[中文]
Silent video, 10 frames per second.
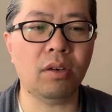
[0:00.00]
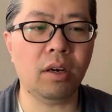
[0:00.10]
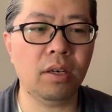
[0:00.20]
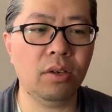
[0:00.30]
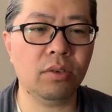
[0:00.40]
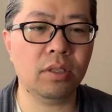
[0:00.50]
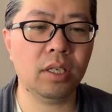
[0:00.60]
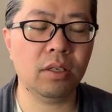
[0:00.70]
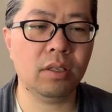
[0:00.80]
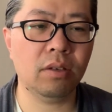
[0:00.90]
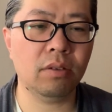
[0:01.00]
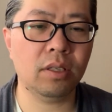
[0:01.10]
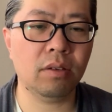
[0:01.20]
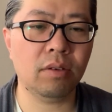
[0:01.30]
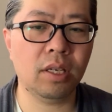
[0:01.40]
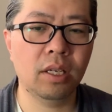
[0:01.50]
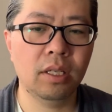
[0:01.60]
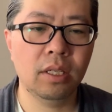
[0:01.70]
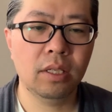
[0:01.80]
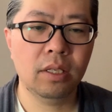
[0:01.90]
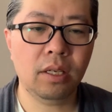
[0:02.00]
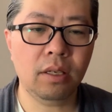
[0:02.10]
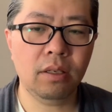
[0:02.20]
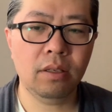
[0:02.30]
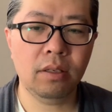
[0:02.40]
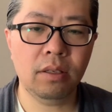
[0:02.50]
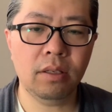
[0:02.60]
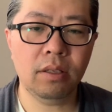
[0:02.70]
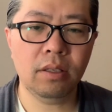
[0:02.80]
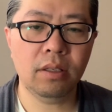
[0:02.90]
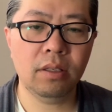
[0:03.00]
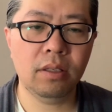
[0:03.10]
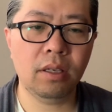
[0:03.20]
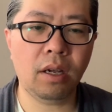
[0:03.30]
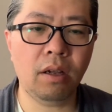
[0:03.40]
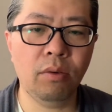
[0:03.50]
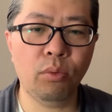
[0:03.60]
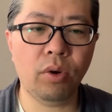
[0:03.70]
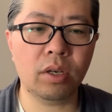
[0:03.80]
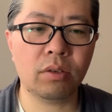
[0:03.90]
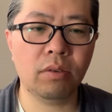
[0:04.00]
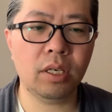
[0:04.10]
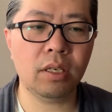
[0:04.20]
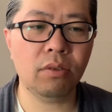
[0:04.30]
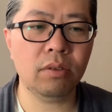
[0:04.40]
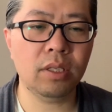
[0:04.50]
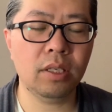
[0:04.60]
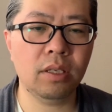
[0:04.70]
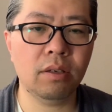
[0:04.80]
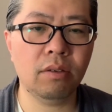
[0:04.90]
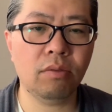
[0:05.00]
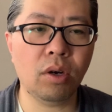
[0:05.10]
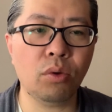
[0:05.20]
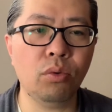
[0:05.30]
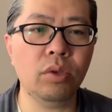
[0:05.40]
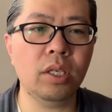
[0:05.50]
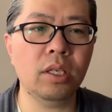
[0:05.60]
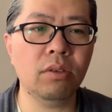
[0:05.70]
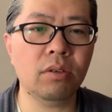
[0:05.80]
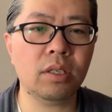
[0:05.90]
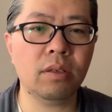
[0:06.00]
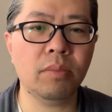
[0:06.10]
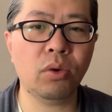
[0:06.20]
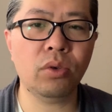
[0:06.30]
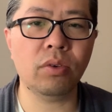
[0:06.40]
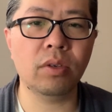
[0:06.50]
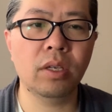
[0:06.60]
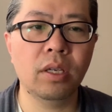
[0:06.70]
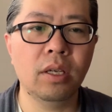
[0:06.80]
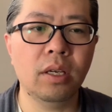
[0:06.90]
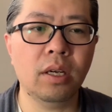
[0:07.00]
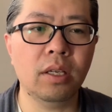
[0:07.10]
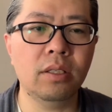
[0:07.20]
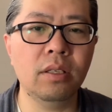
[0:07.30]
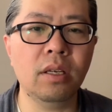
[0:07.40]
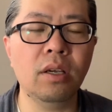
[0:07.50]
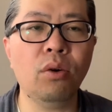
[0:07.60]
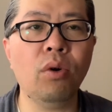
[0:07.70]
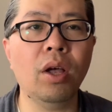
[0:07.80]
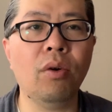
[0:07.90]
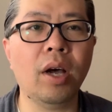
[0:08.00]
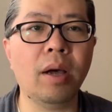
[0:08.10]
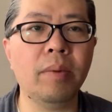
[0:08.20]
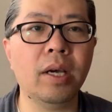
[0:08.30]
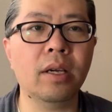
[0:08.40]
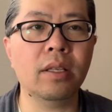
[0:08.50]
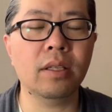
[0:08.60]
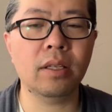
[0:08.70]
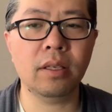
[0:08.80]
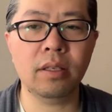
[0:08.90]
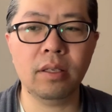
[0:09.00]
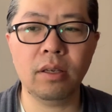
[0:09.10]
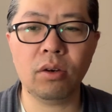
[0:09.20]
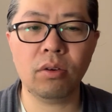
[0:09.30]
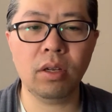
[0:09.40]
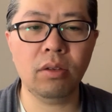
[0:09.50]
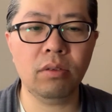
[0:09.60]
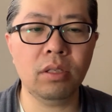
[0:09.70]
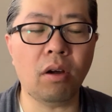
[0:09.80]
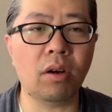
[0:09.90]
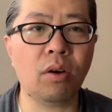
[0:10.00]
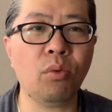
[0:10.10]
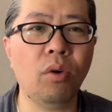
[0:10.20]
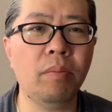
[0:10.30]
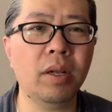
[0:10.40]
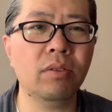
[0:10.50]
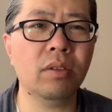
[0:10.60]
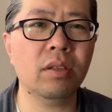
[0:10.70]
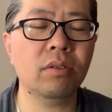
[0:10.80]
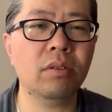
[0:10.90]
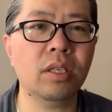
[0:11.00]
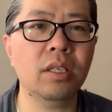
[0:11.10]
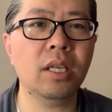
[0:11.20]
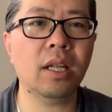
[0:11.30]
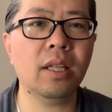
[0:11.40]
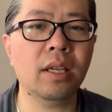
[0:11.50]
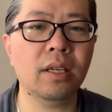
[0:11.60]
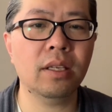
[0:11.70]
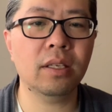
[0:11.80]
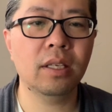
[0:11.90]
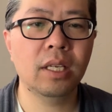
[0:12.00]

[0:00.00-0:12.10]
人儿，这种这这种情况，呃，按我说这东西，我估计就是某种。啊，精灵幻化吧。那你要说有小人国吗？就就真像那个，